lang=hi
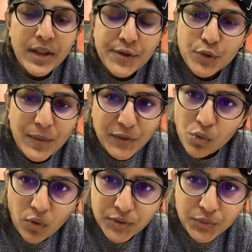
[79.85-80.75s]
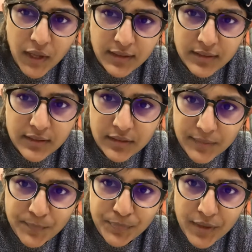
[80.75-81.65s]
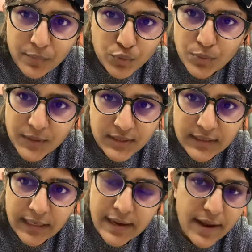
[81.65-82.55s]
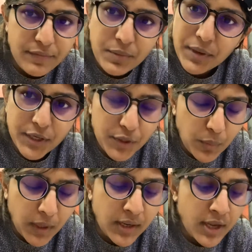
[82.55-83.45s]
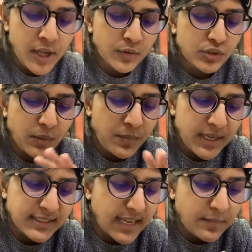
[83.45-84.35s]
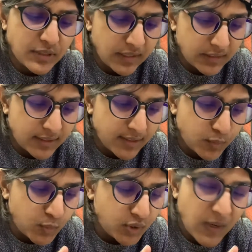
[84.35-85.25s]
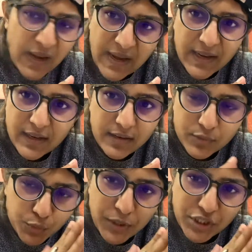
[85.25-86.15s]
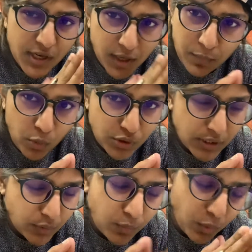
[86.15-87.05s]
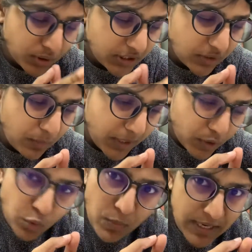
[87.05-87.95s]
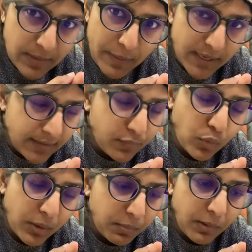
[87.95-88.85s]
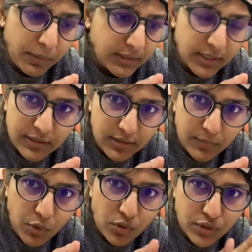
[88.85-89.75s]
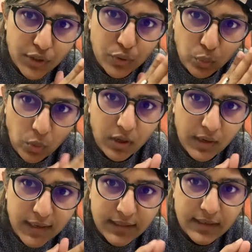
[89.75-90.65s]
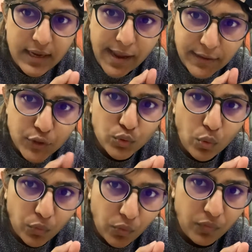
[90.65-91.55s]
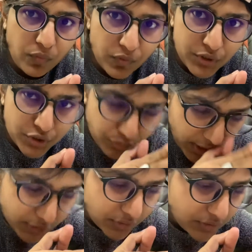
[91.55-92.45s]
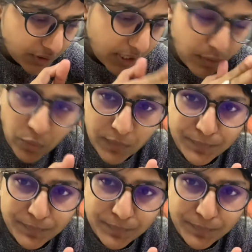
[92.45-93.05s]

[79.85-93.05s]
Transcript: तो मैं तो कॉल्स उठाती नहीं थी मुझे पसंद नहीं एंड एवरीबडी न्यू इट तो जब भी एग्जाम्स आते थे उससे एक स्पेशली अगर बोर्ड्स हैं तो बोर्ड से तो मैंने दो महीने पहले फ़ोन अपना बंद कर दिया था बिकॉज आई डू नॉट लाइक एनी सॉर्ट ऑफ डिस्ट्रैक्शन एट ऑल